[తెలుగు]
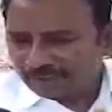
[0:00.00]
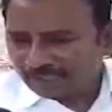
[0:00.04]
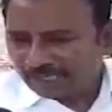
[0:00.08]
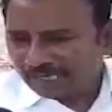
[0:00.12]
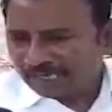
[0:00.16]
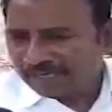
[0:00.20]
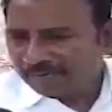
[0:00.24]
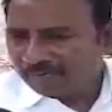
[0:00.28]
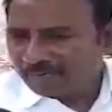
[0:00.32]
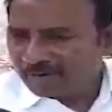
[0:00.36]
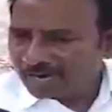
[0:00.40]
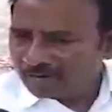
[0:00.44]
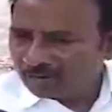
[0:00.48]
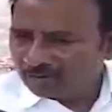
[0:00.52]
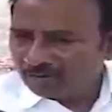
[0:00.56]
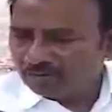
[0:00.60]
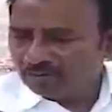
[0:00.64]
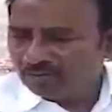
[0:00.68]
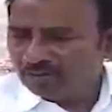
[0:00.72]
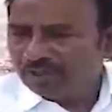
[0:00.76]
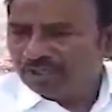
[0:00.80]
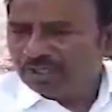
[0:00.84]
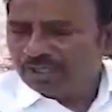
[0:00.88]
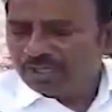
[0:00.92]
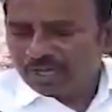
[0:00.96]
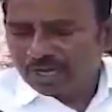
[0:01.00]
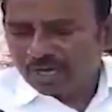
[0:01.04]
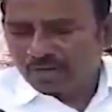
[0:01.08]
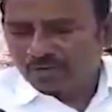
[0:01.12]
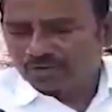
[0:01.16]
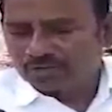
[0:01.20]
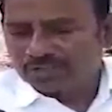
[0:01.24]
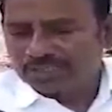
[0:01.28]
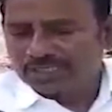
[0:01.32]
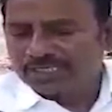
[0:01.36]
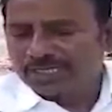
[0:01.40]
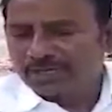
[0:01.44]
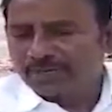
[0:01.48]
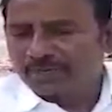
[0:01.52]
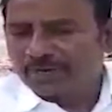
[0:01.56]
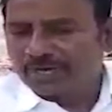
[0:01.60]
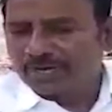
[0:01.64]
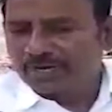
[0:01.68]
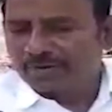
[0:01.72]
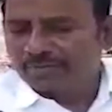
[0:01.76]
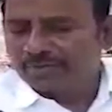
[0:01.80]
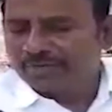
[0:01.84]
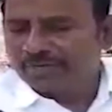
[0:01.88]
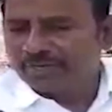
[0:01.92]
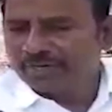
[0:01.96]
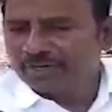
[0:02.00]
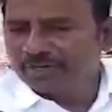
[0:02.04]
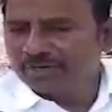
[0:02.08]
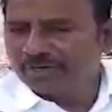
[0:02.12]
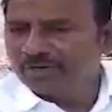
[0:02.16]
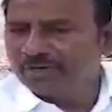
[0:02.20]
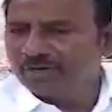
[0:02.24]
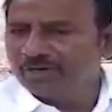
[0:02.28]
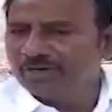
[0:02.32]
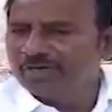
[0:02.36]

కానీ మాకు హౌసింగ్ డిపార్ట్మెంట్లో